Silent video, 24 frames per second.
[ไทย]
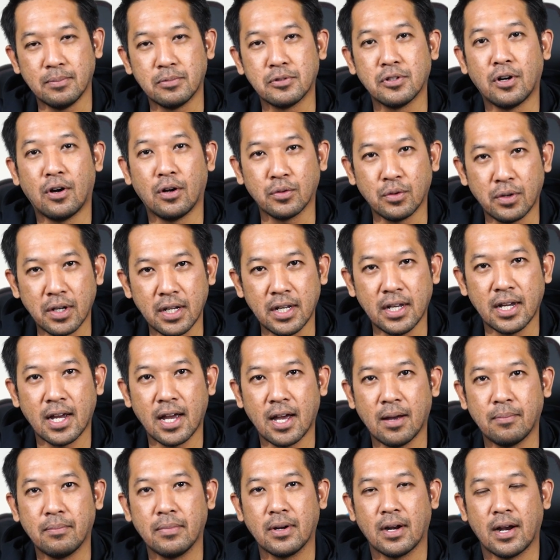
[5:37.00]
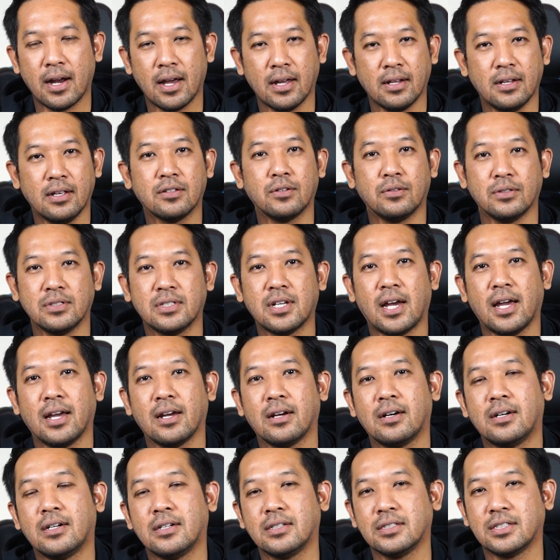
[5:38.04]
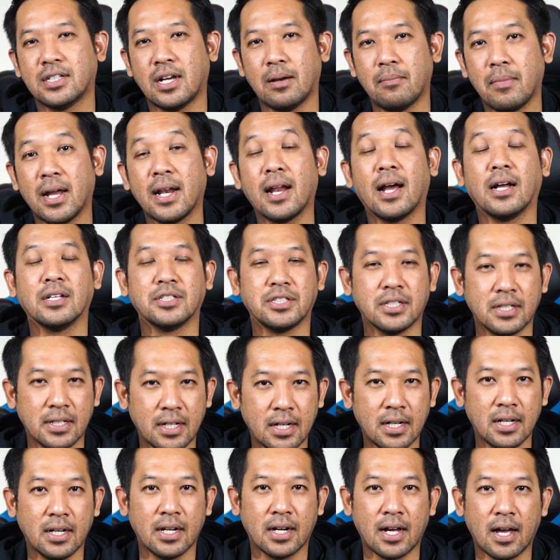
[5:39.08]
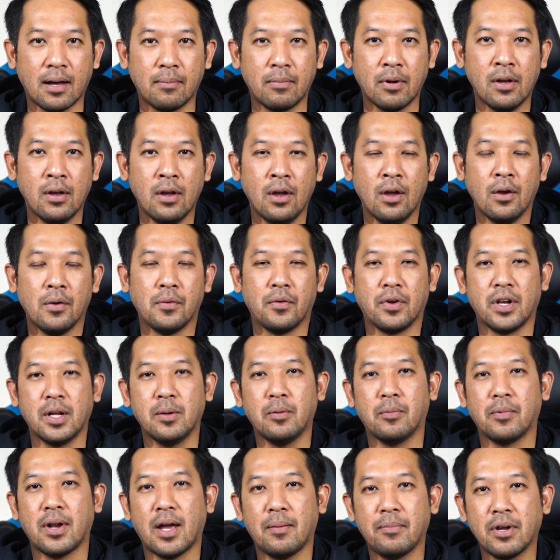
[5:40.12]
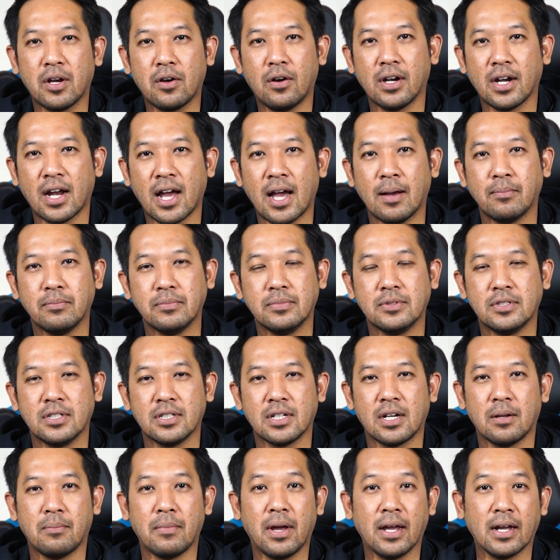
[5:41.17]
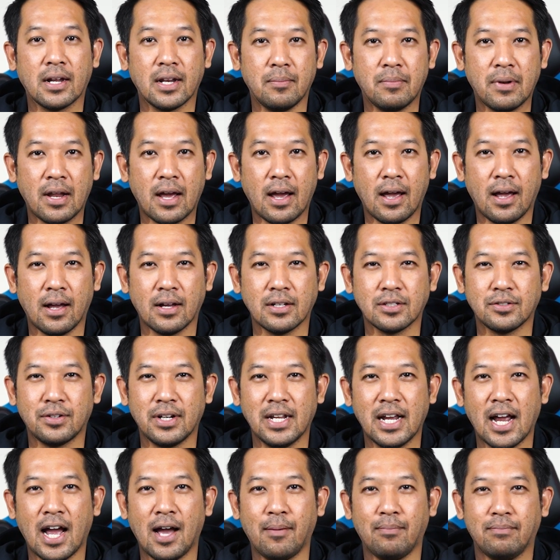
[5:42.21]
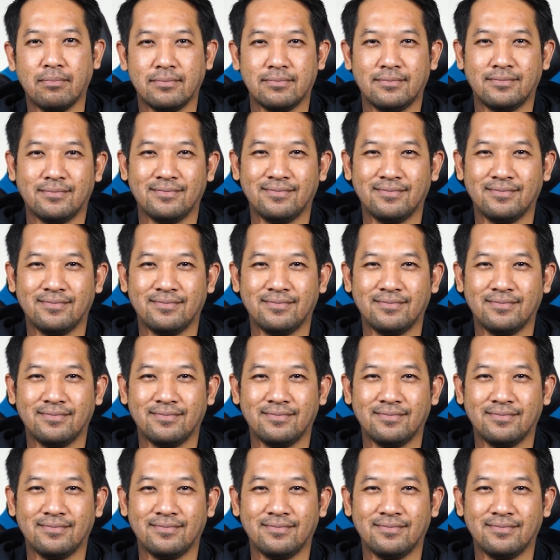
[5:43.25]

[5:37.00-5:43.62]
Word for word: 12 ตัวนี้ครับ ใครที่สนใจก็สามารถหาซื้อได้เลยครับ วันนี้ผมลาไปก่อนครับ เจอกันใหม่คลิปหน้า สวัสดีครับ